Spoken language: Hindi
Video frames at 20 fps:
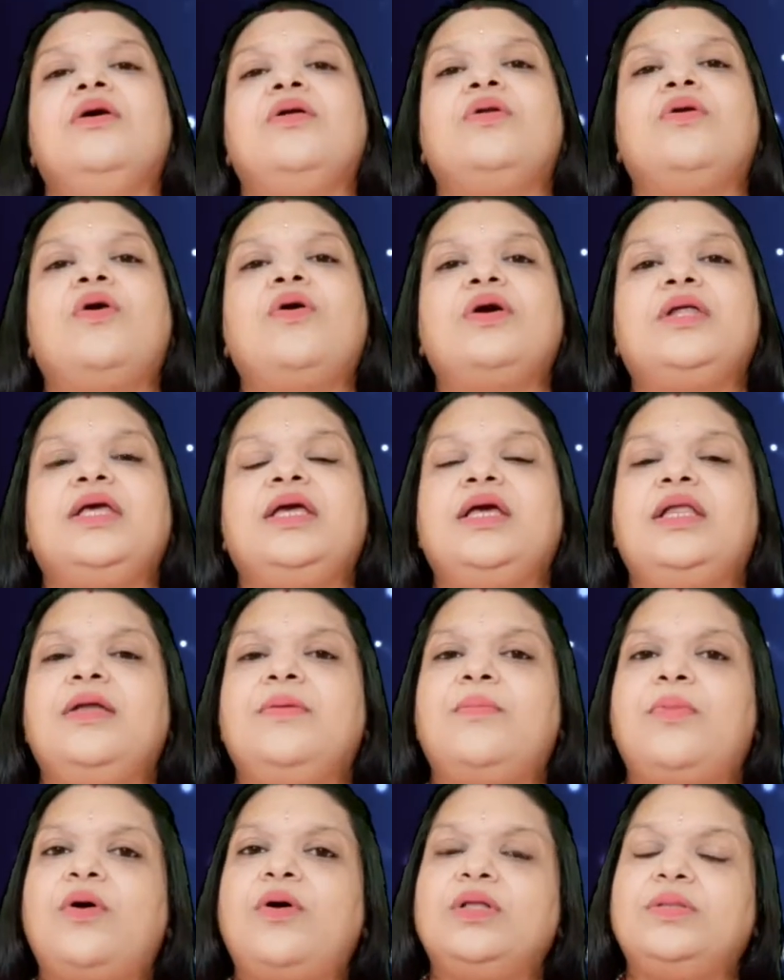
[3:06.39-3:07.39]
नौकरी के लिए
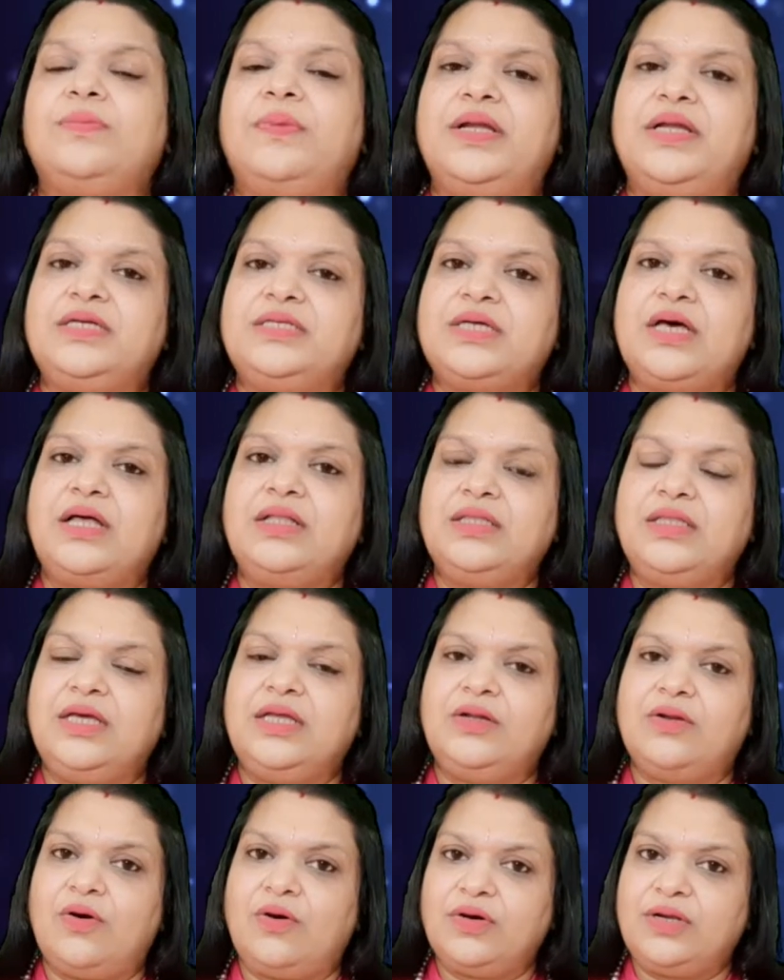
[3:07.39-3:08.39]
बहुत परेशान थे
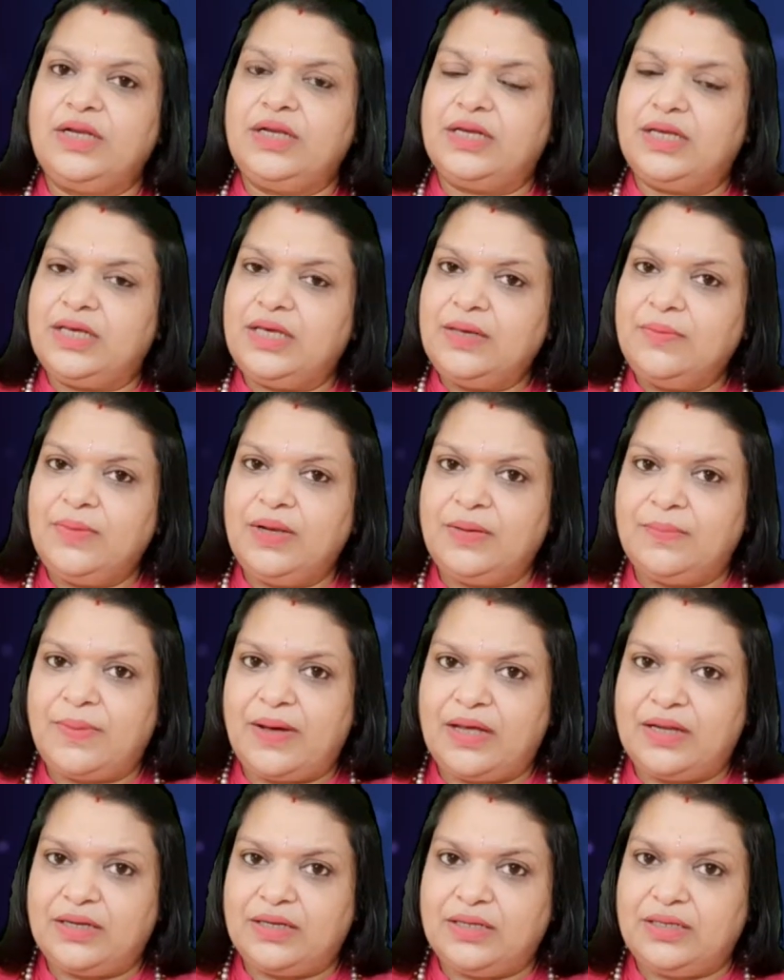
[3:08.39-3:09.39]
नौकरी नहीं मिल
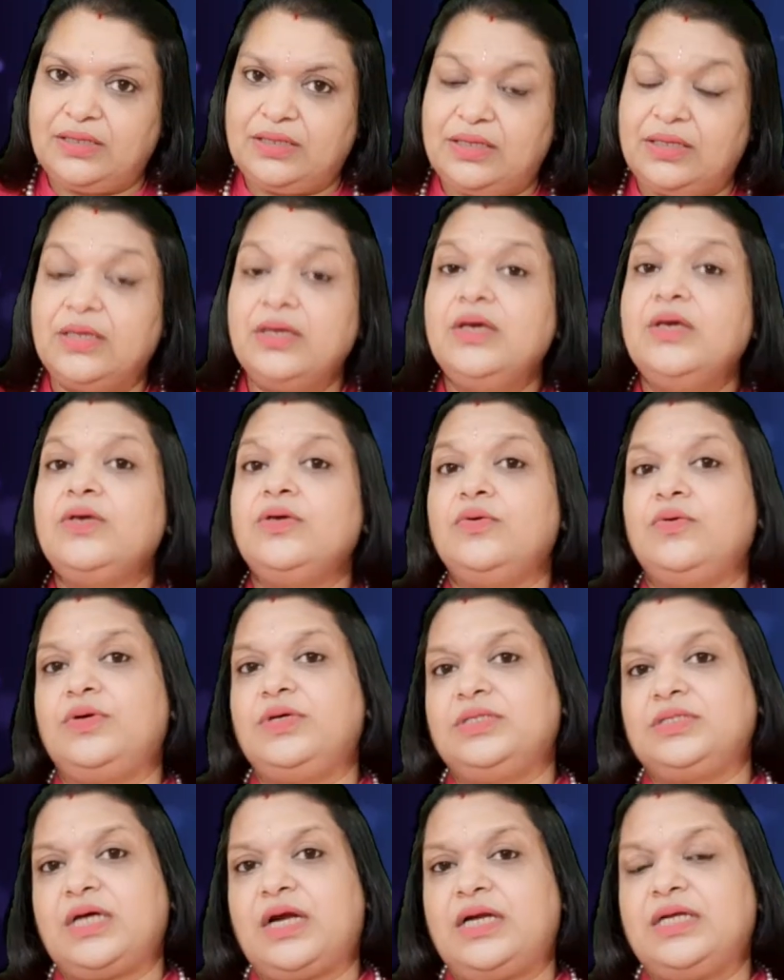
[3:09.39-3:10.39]
पा रही थी
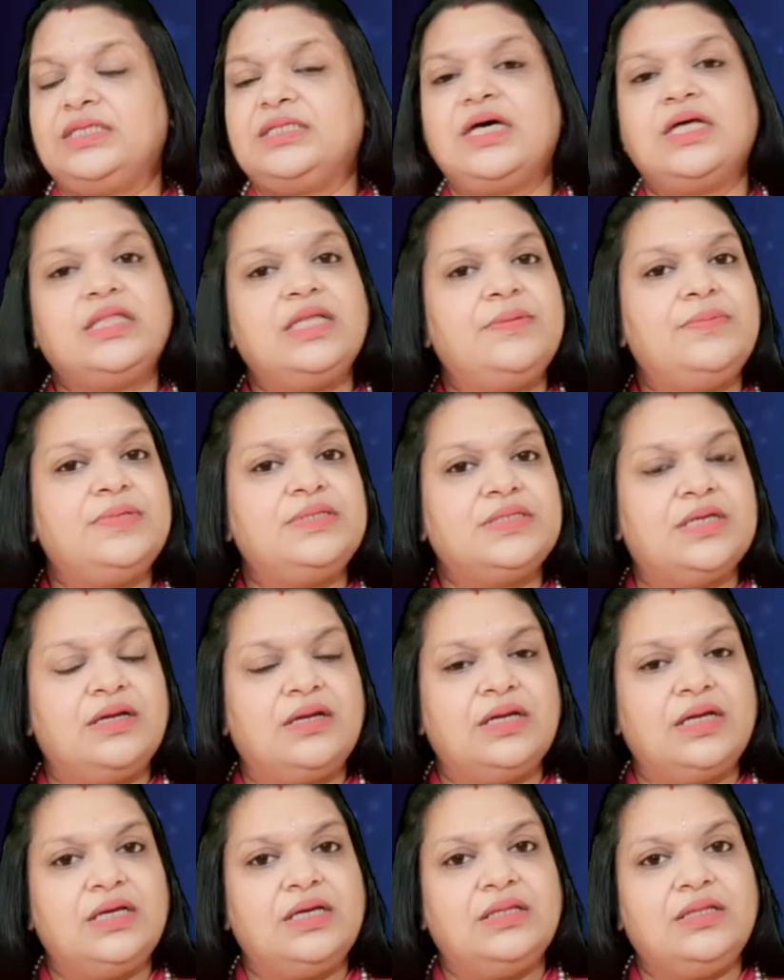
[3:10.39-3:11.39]
क्योंकि साढ़े साथी भी चल
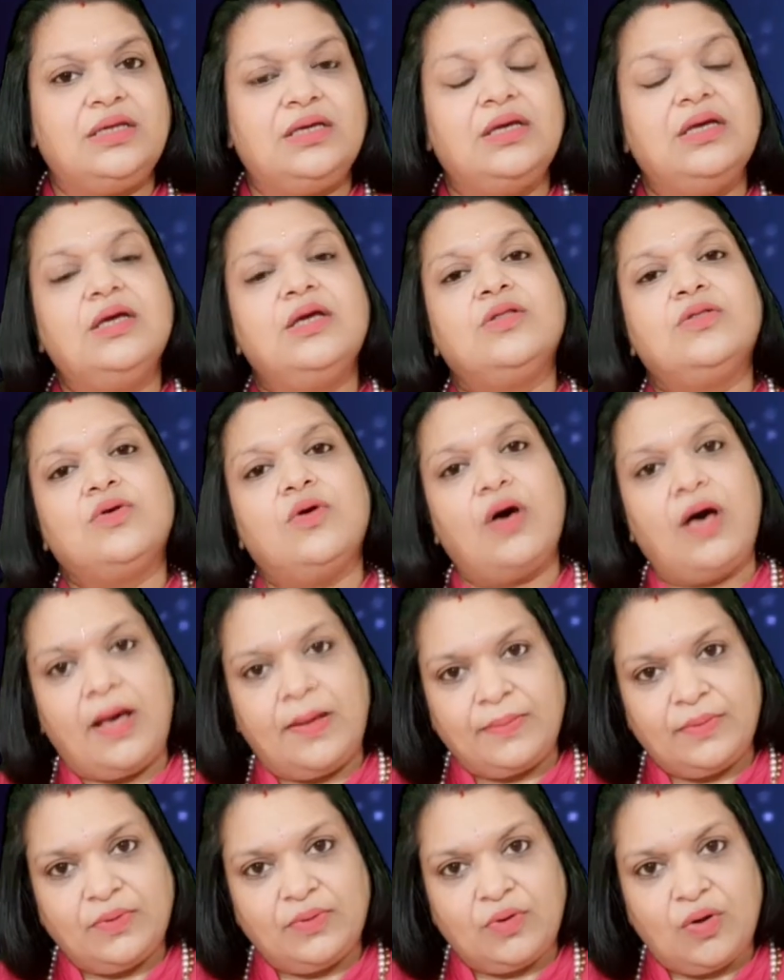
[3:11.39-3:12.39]
रही थी तो
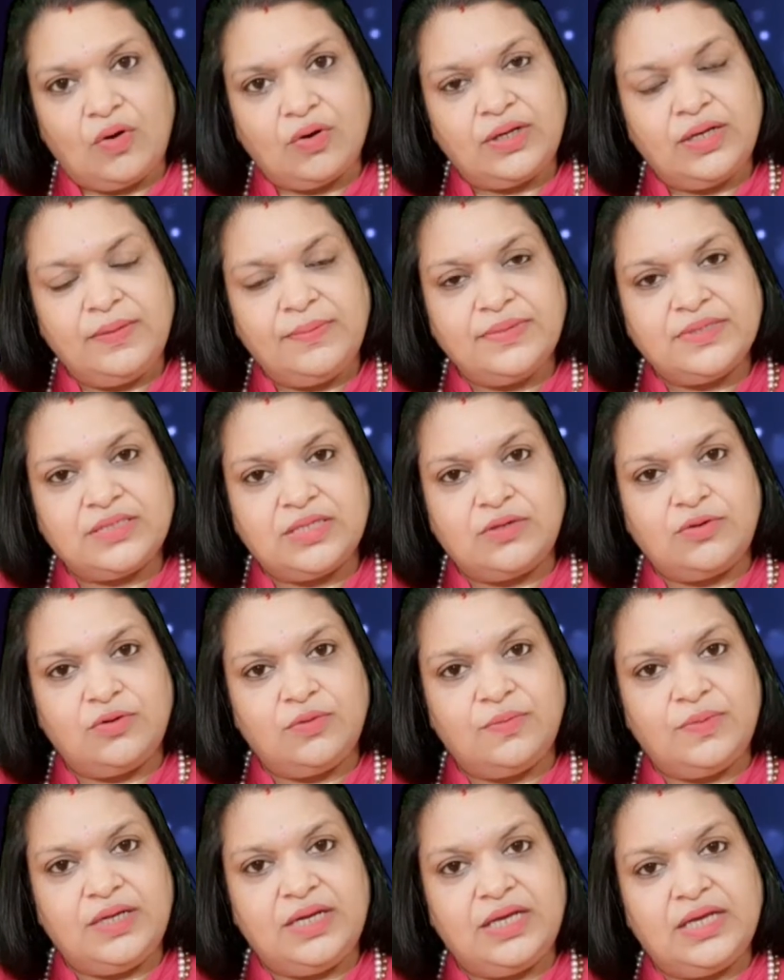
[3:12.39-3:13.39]
आपको नौकरी भी ज़रूर
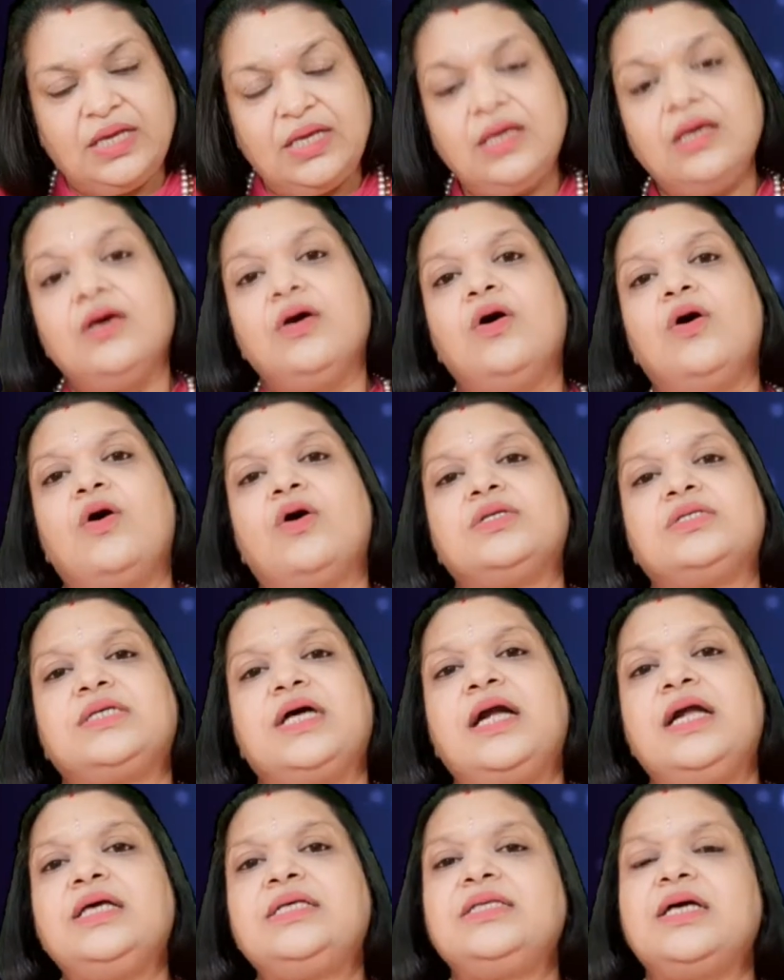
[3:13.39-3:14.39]
मिलेगी और
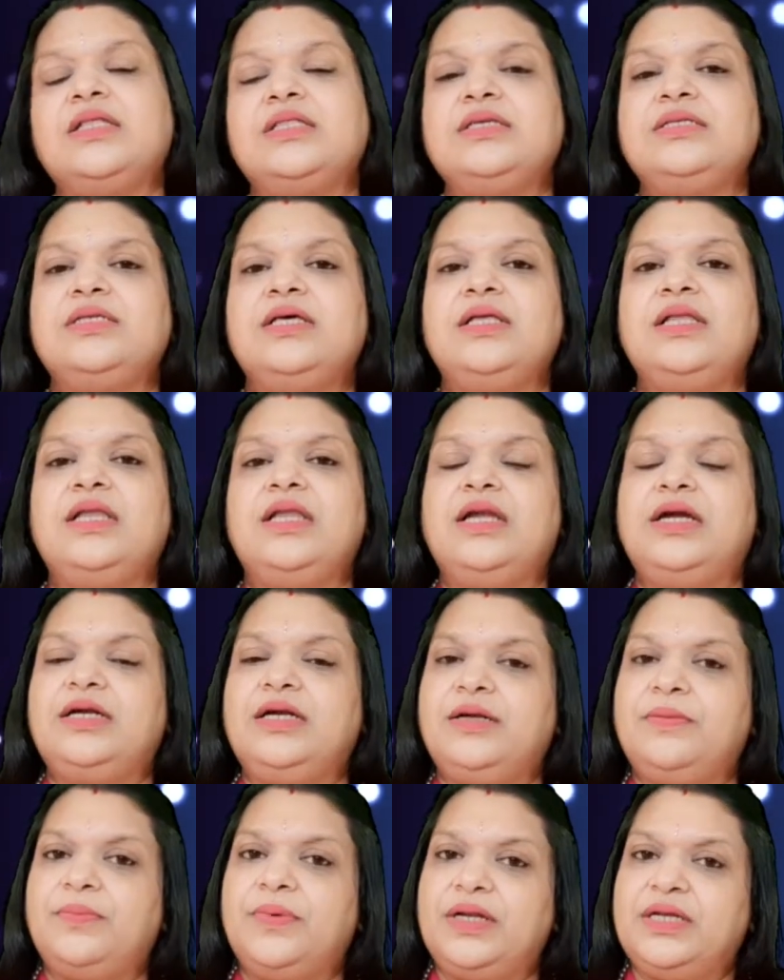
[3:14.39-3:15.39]
साढ़े साथी से
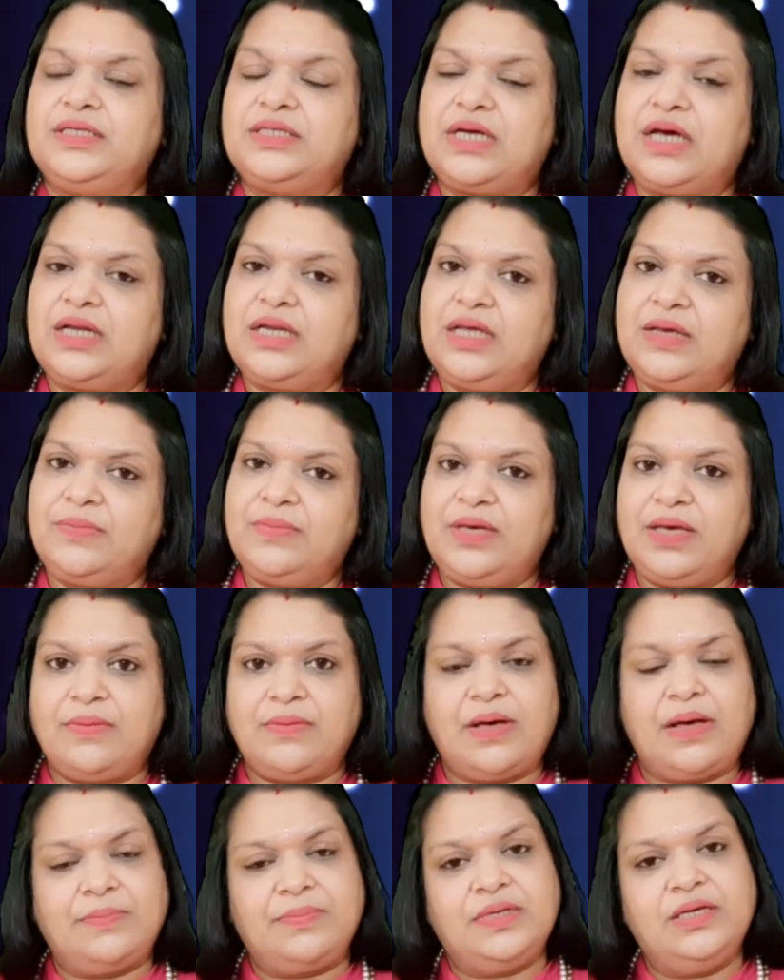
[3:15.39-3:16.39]
रिलेटेड परेशानियाँ भी अब
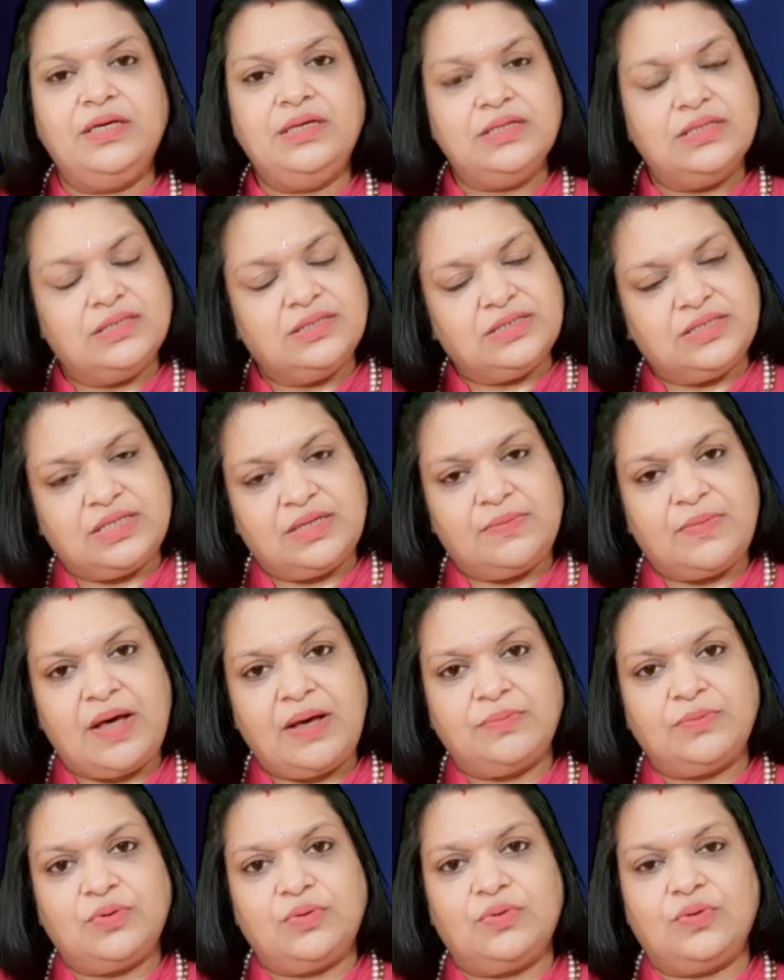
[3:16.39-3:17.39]
आपकी
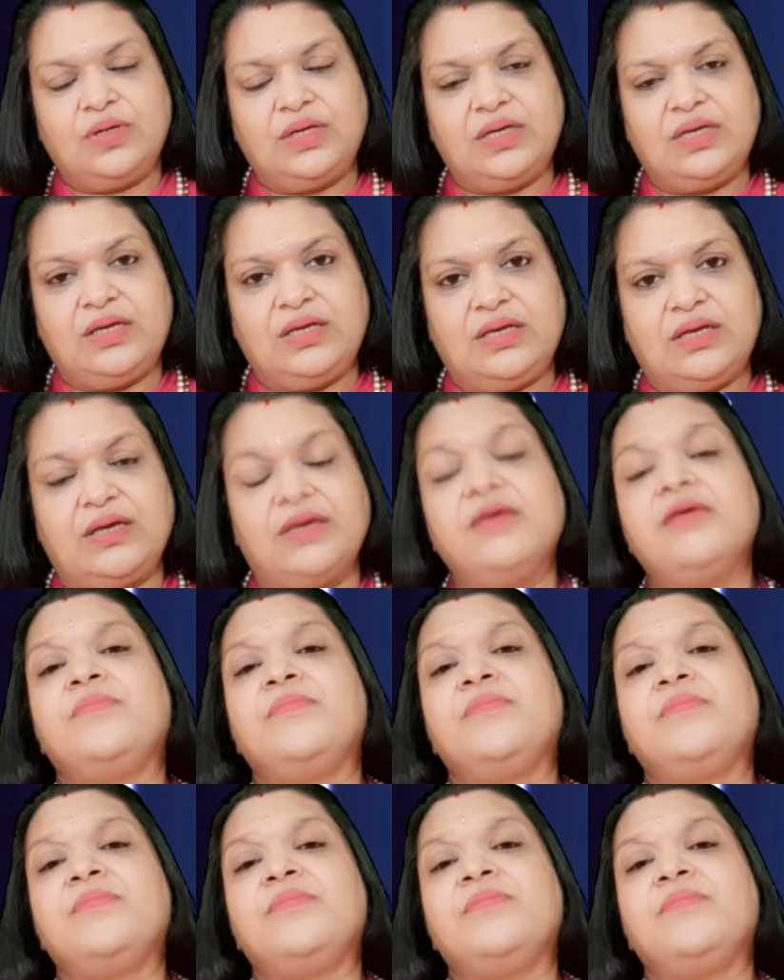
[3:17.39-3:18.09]
समाप्त हो रही हैं